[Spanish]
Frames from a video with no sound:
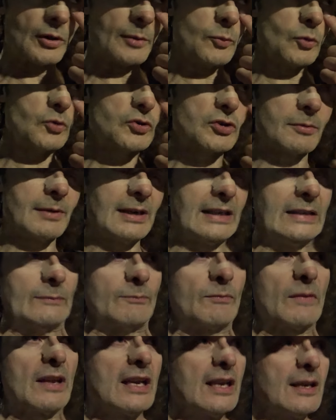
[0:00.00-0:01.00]
de pulso, ¿vale?
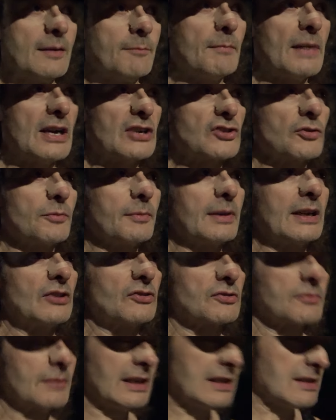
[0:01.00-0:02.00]
Más o
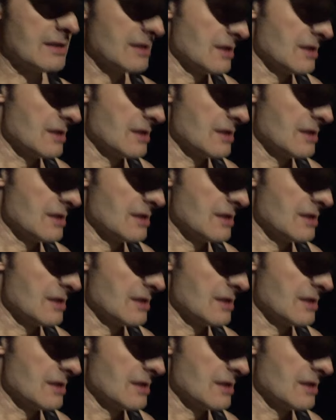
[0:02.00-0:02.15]
menos, ¿vale?